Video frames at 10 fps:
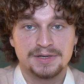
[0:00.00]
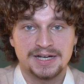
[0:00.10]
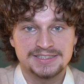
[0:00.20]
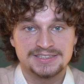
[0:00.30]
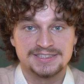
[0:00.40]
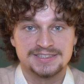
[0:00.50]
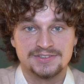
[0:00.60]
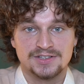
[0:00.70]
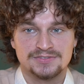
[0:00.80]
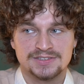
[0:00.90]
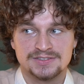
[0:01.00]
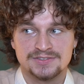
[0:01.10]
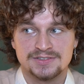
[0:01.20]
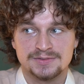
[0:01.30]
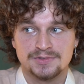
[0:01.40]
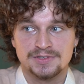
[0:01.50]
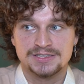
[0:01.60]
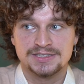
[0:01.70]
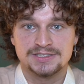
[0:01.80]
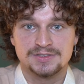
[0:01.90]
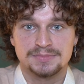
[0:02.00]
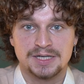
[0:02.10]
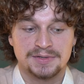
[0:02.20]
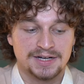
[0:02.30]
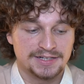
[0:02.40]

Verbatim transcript: Preisschild noch auf der Sohle, obwohl ich die schon ein paar Mal